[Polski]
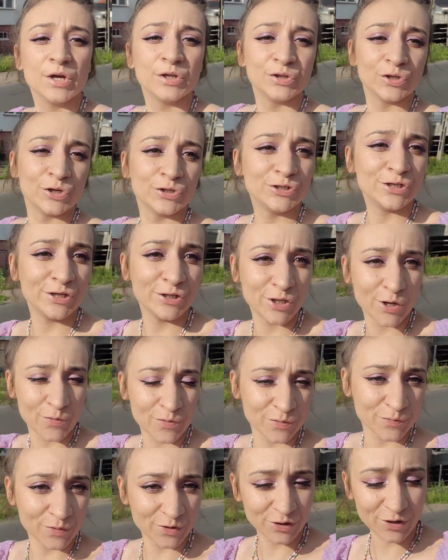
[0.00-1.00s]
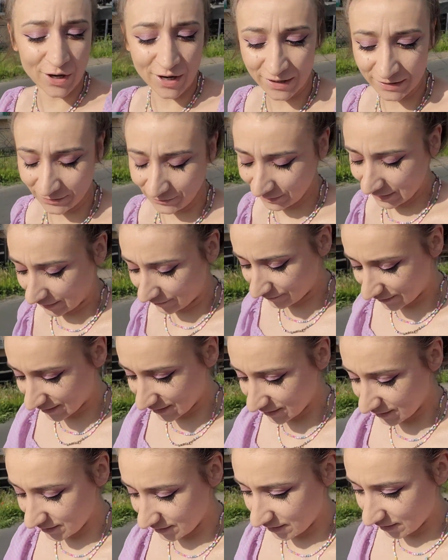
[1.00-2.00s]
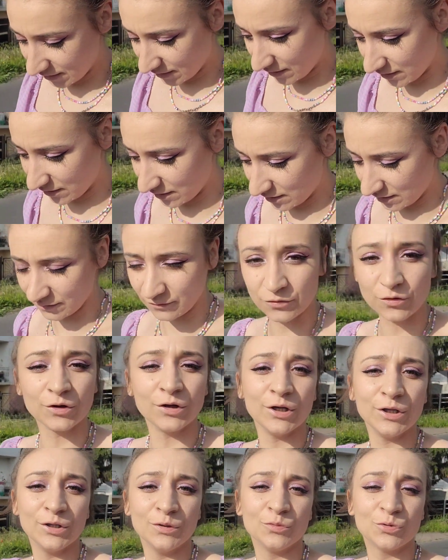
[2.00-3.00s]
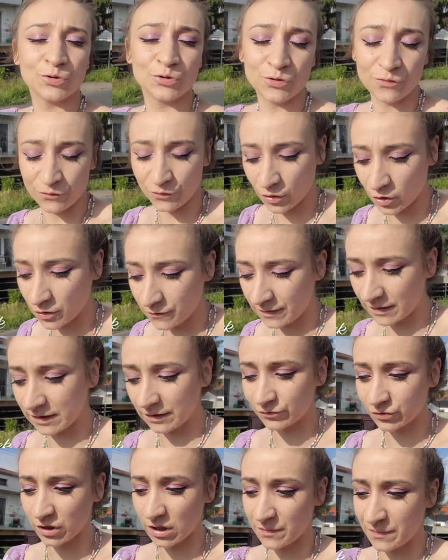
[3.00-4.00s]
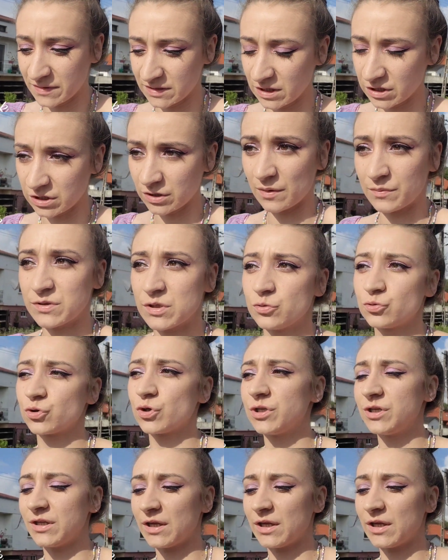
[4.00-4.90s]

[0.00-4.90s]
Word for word: No dzień dobry moi kochani, witam Was e, w kolejnym dniu vlogowania. Wczoraj chyba zaczęłam i za dużo nie